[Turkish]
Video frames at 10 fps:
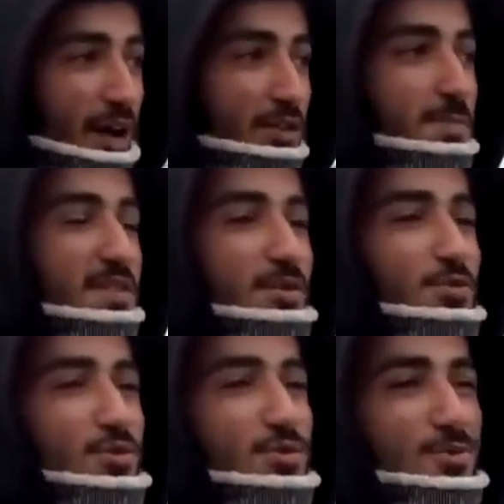az bizi
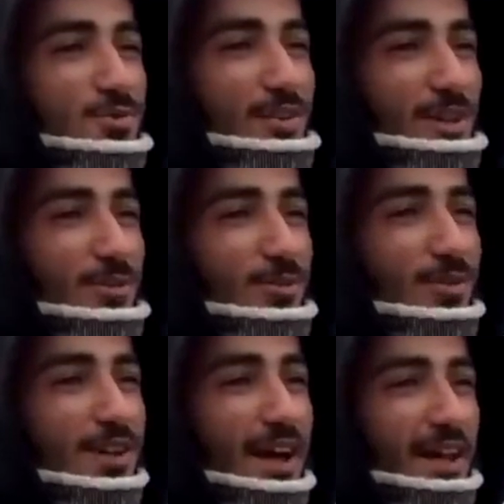düşünsünler.
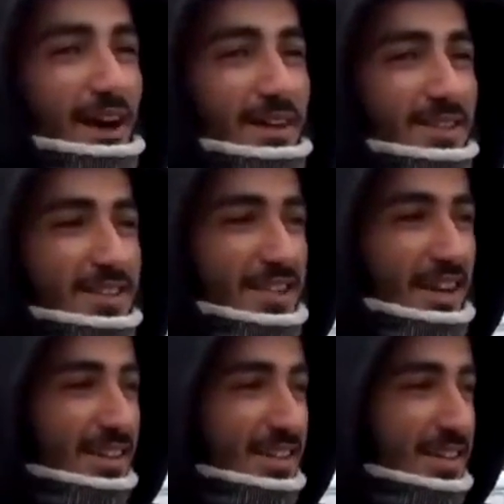Lütfen yani artık
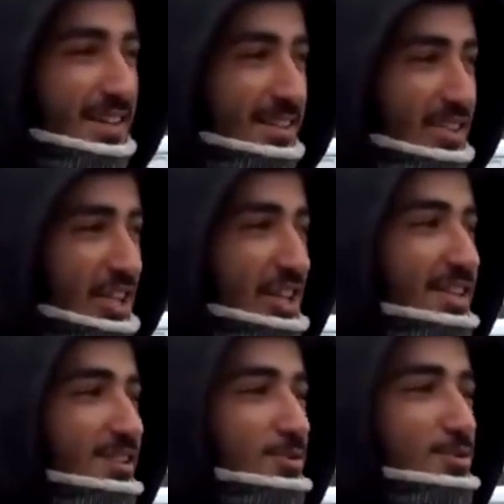kendi
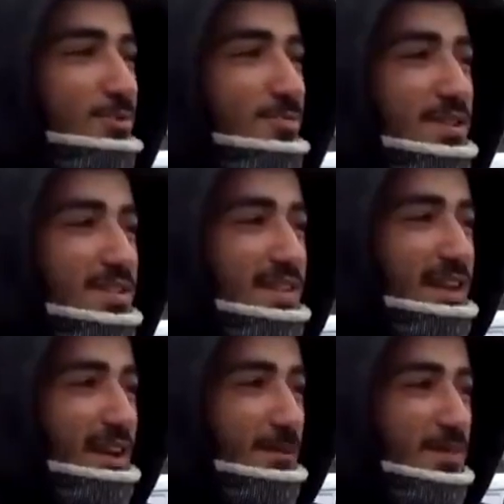şeylerini
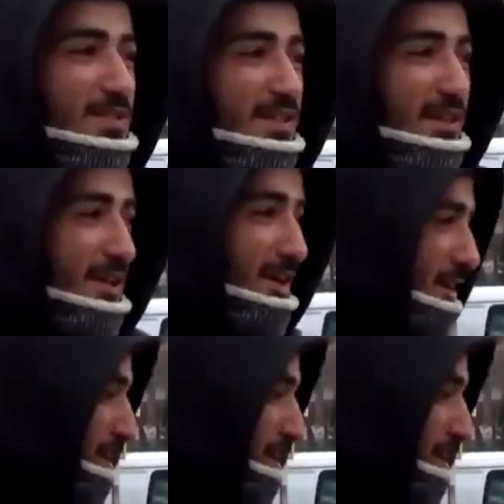düşünmesinler yani. Biz de,